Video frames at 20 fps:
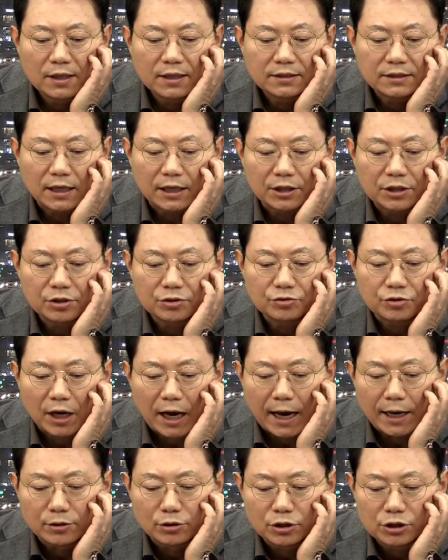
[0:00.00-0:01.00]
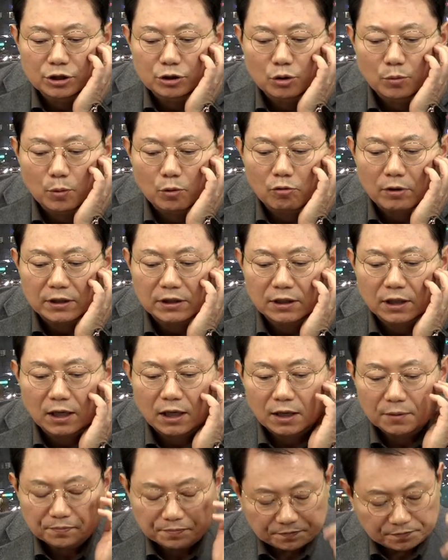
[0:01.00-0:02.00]
자기는 좌회전 신호 보고
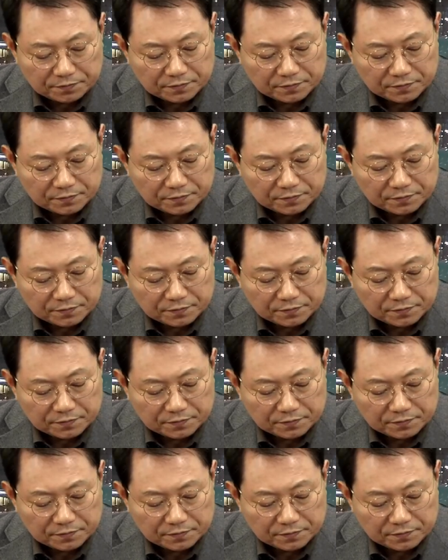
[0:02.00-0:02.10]
왔다.